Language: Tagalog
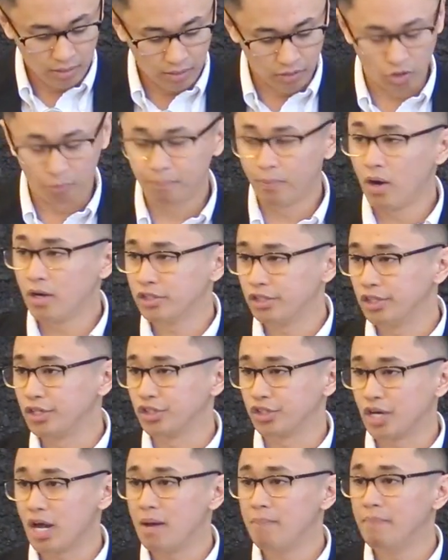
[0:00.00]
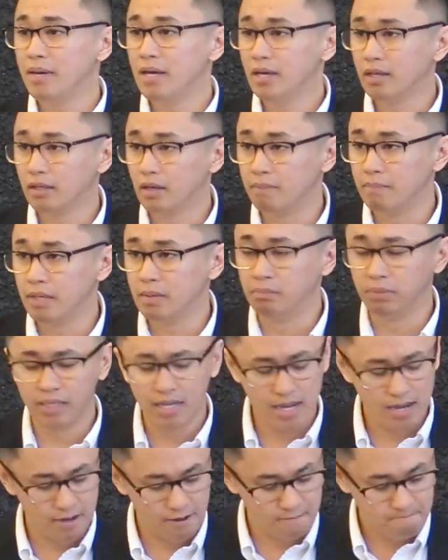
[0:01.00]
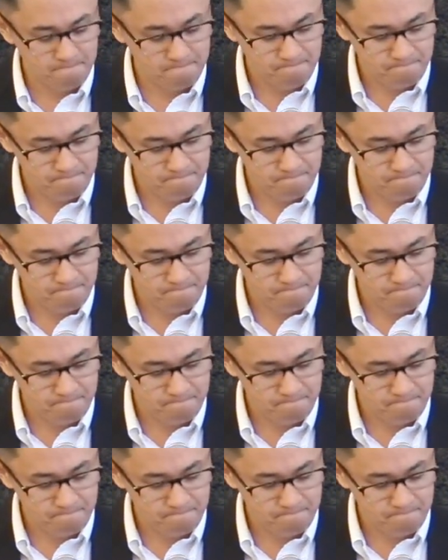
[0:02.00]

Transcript: Ito po ang sinasabi ng Biblia.